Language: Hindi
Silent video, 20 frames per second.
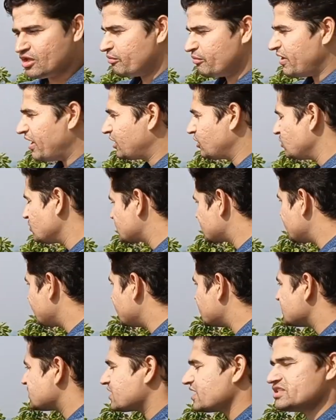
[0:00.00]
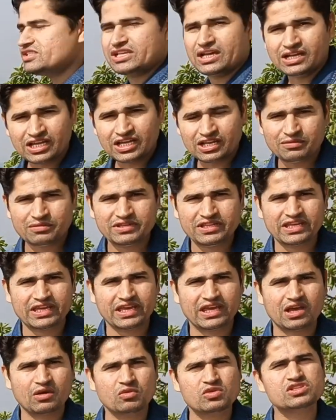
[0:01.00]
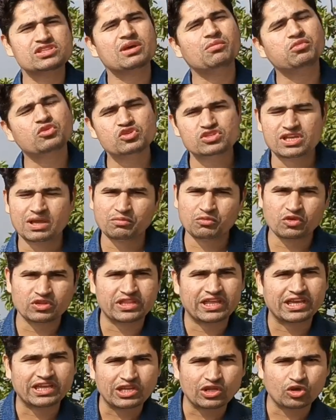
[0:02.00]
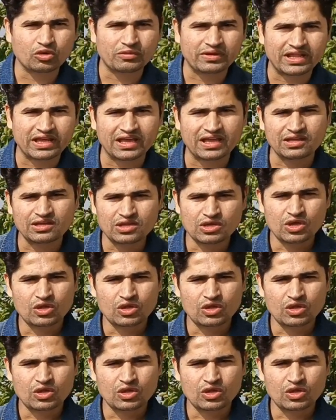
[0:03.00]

मैकलुस्की गंज के जंगल भी दिखेगा वो सब कुछ आपको देखने को मिलेगा